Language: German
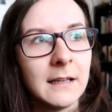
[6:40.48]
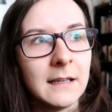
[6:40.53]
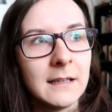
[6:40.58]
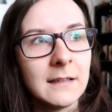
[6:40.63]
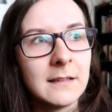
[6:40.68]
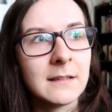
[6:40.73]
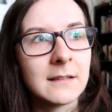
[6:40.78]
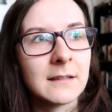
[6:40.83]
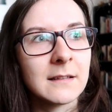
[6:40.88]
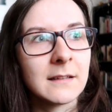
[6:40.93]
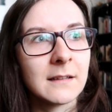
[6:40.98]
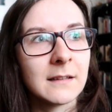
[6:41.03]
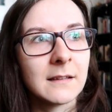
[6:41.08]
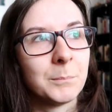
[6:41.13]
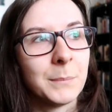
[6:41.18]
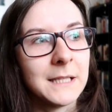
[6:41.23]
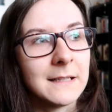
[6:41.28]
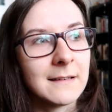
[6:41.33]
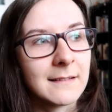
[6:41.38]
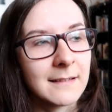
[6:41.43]
ich
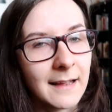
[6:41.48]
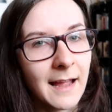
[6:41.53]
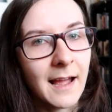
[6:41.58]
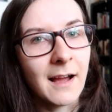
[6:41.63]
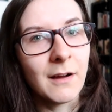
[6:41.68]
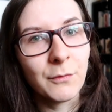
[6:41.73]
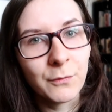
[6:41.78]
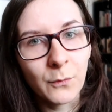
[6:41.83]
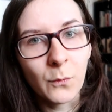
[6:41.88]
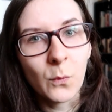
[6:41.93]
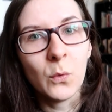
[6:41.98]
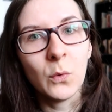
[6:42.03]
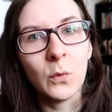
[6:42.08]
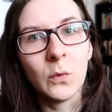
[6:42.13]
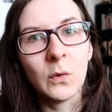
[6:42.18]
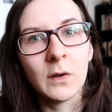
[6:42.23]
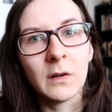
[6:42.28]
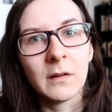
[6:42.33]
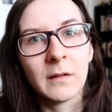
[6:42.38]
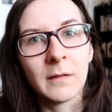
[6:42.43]
bin sehr
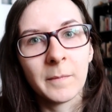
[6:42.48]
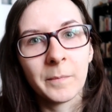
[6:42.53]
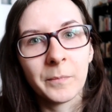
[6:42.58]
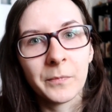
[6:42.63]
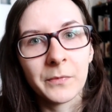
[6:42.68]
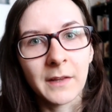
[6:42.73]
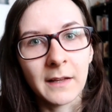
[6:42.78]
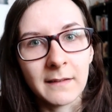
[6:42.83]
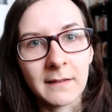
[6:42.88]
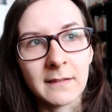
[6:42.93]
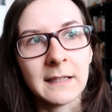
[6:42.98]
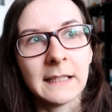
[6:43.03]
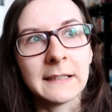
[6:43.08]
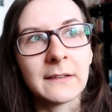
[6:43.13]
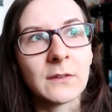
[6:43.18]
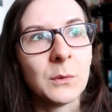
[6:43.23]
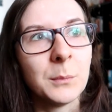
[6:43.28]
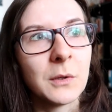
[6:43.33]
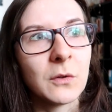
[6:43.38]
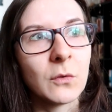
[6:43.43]
froh, dass es
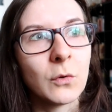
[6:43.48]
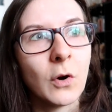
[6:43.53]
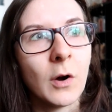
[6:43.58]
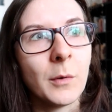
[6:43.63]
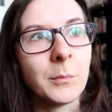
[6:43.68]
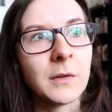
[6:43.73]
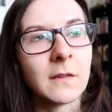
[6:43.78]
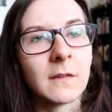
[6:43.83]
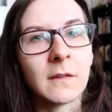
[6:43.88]
jetzt nochmal so kommt.